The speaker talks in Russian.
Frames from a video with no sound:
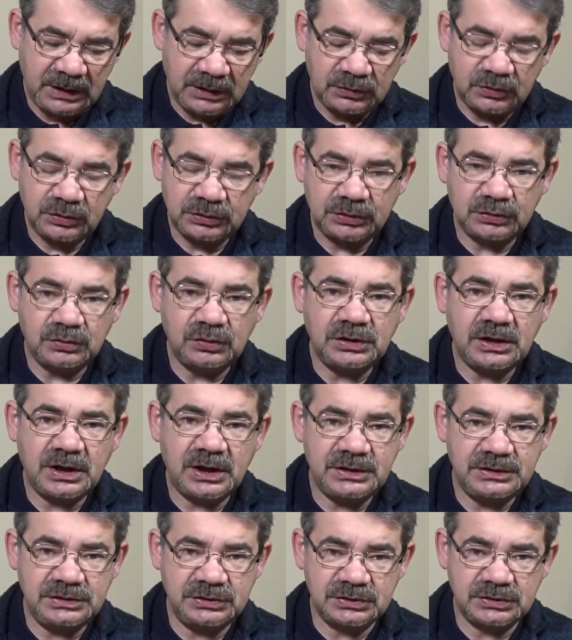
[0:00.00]
Но это только
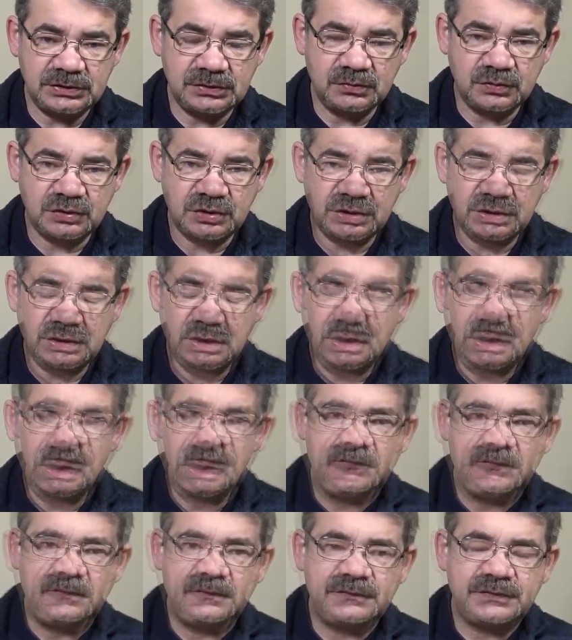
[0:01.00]
один случай.
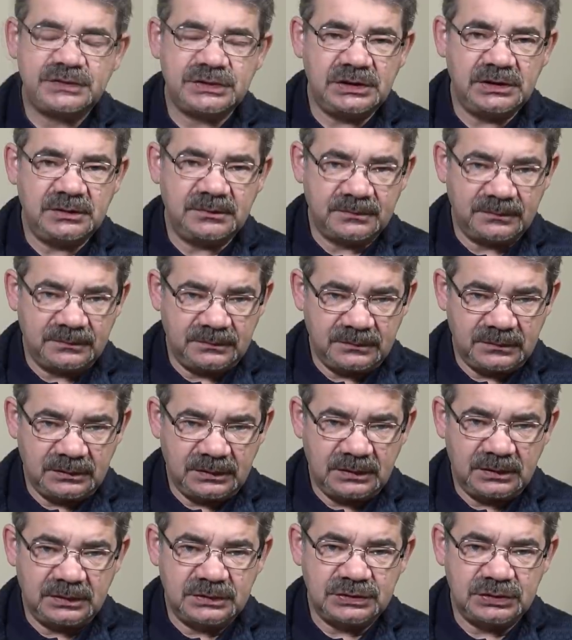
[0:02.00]
В целом
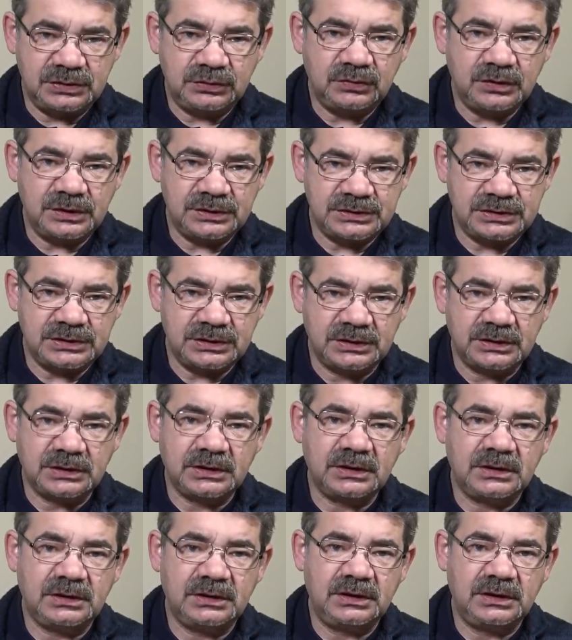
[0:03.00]
ситуация,